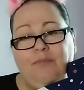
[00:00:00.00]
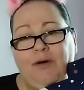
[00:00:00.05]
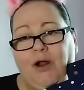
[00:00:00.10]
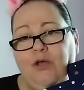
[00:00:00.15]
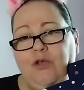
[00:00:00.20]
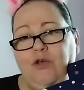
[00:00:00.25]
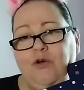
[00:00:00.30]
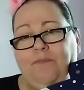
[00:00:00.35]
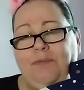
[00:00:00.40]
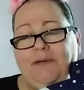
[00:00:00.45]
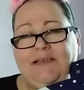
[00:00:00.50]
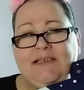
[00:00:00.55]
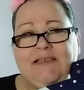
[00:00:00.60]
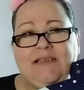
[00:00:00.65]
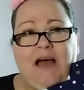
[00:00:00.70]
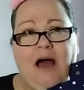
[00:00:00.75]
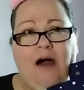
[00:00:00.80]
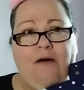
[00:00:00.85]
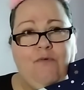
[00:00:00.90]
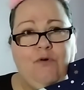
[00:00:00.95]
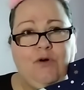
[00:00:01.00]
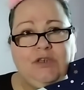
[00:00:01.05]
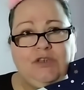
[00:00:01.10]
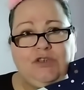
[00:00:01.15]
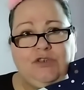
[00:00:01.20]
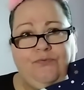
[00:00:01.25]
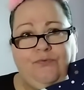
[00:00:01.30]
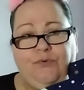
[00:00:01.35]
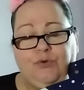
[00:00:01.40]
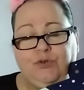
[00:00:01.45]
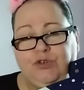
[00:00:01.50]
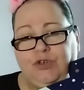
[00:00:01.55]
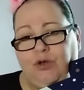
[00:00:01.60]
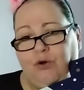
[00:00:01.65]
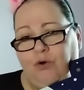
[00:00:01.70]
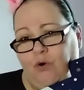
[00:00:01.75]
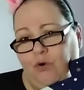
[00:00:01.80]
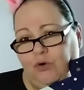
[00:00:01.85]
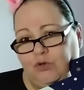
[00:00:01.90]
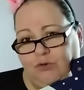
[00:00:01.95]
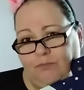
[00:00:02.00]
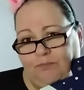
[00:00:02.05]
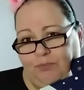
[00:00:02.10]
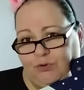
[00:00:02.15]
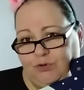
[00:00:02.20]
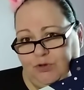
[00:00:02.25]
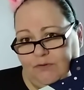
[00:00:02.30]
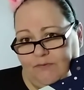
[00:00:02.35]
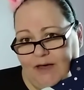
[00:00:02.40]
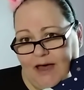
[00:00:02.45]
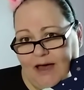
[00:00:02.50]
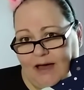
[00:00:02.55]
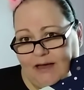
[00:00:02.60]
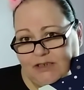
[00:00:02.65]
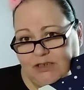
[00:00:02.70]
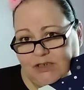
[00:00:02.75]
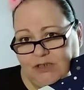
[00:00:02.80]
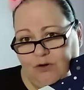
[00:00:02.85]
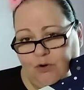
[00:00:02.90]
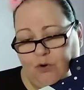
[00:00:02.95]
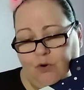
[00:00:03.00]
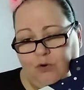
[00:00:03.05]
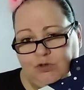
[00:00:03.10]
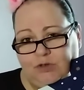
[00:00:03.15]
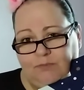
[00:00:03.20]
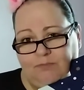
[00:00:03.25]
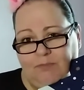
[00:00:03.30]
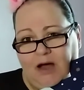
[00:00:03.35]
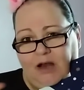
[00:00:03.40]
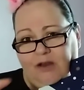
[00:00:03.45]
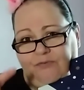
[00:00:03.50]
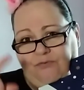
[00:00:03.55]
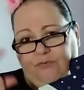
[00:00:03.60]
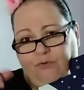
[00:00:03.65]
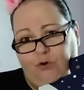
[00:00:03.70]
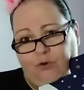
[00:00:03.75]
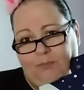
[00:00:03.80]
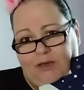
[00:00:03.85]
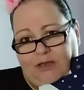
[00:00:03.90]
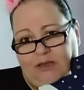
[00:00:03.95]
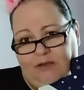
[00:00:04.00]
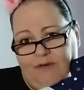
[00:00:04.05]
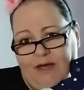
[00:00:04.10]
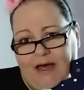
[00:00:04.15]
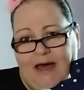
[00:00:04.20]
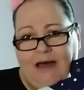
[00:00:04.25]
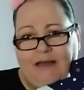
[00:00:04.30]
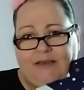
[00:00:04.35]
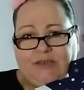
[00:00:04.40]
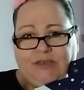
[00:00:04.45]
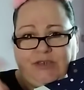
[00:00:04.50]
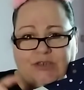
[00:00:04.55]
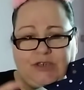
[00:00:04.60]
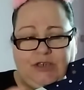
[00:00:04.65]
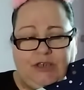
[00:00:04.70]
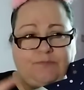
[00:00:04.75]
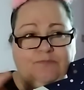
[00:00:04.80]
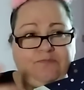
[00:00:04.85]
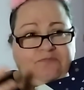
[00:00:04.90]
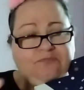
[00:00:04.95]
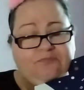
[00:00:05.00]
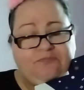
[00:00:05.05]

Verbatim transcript: Però io pensavo che ci fossero cose un po' diverse, cose magari forme diverse